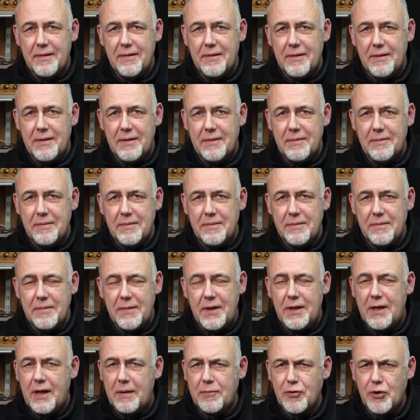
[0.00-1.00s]
Ähm,
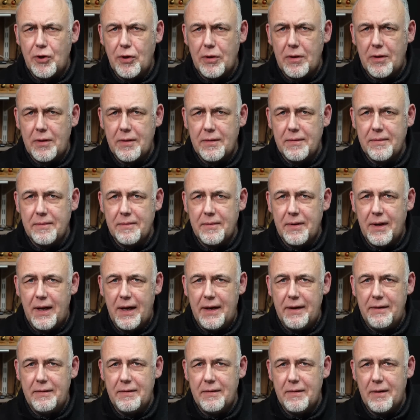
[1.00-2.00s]
nicht am Stück,
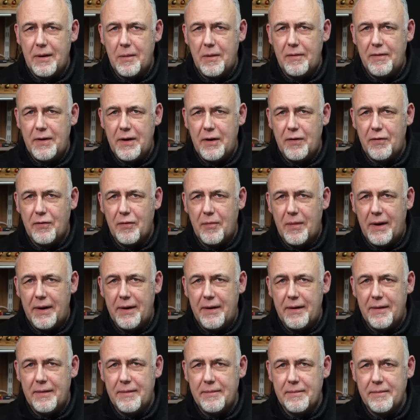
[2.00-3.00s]
nein, aber wenn ich so
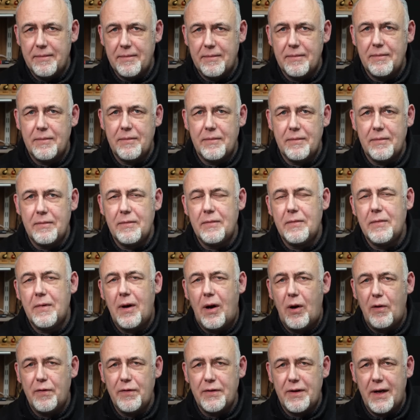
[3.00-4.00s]
meine
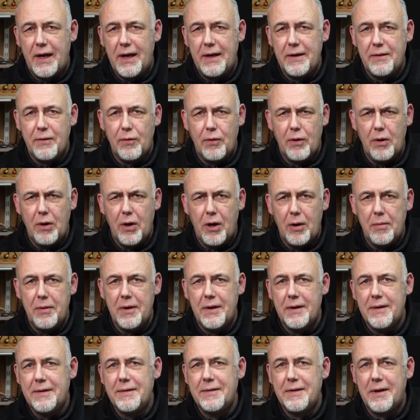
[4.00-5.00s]
Aufenthalte,
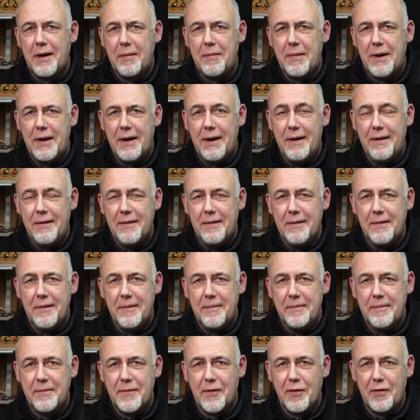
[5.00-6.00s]
Urlaube da mal
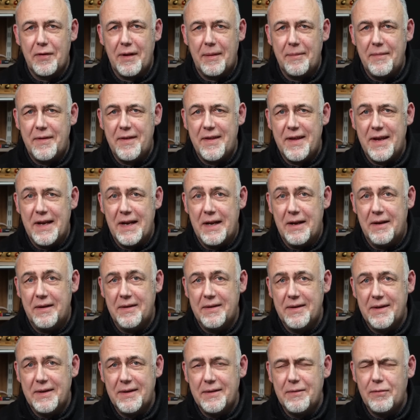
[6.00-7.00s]
ähm, zusammenzähle,
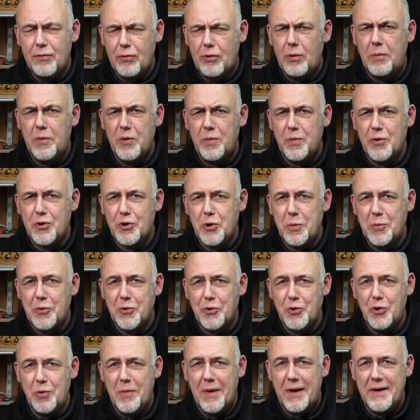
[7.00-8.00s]
dann komme ich bestimmt
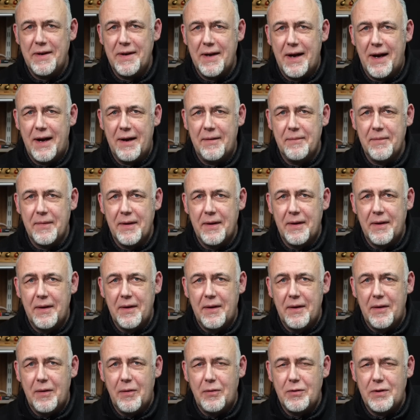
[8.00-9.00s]
schon über ein Jahr.
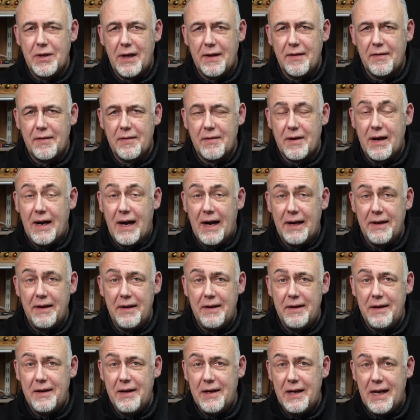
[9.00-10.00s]
Und das gerade
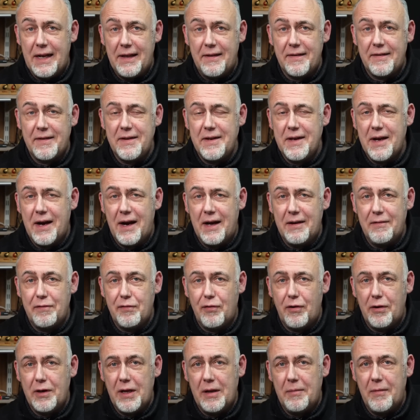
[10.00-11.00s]
in den letzten Jahren
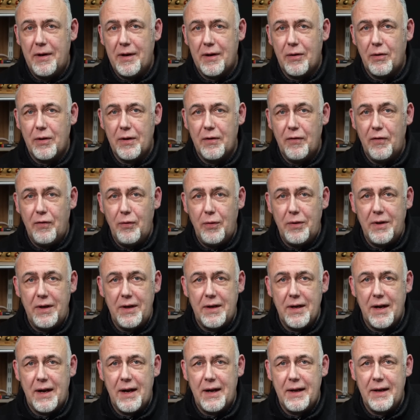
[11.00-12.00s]
vornehmlich auch in
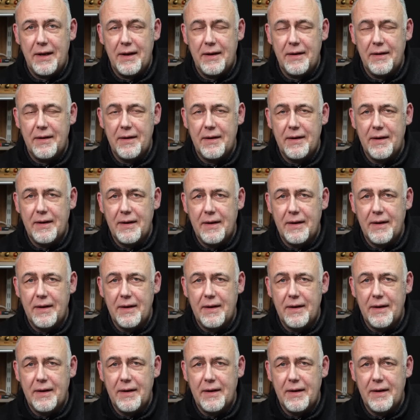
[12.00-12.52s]
Süditalien.